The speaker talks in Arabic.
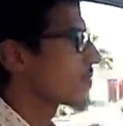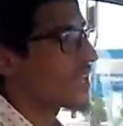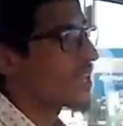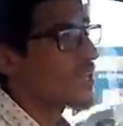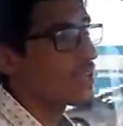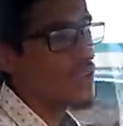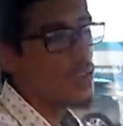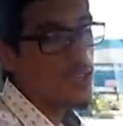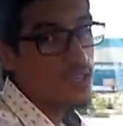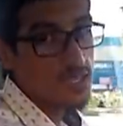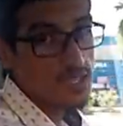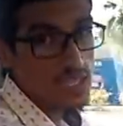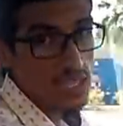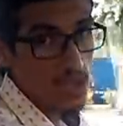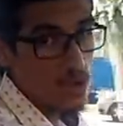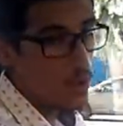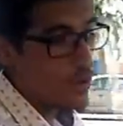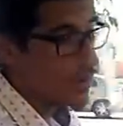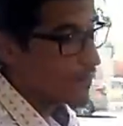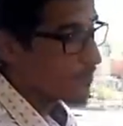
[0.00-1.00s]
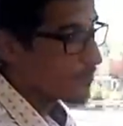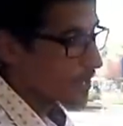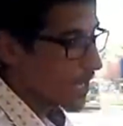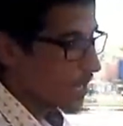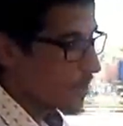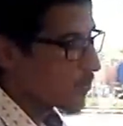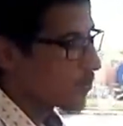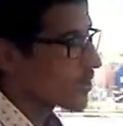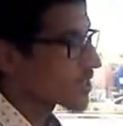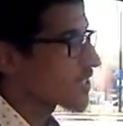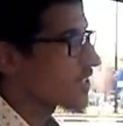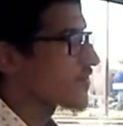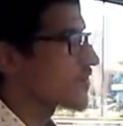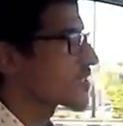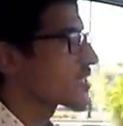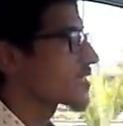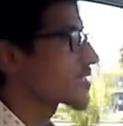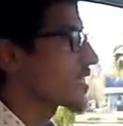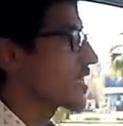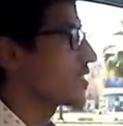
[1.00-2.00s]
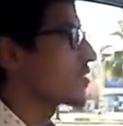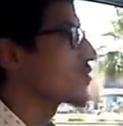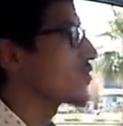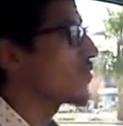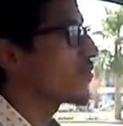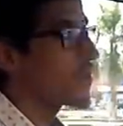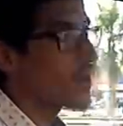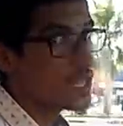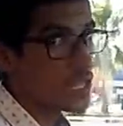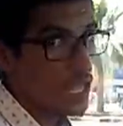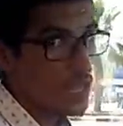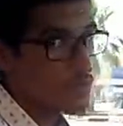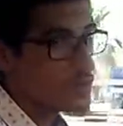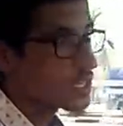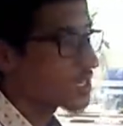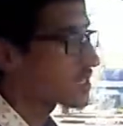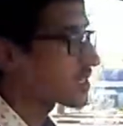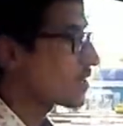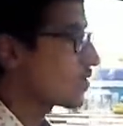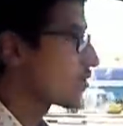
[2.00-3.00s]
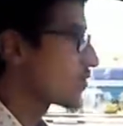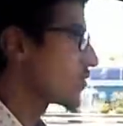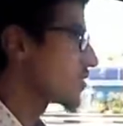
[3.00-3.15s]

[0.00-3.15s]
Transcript: آه كيصلحوا البواطا فيتاس عنده ما تلقاش كيصلحوا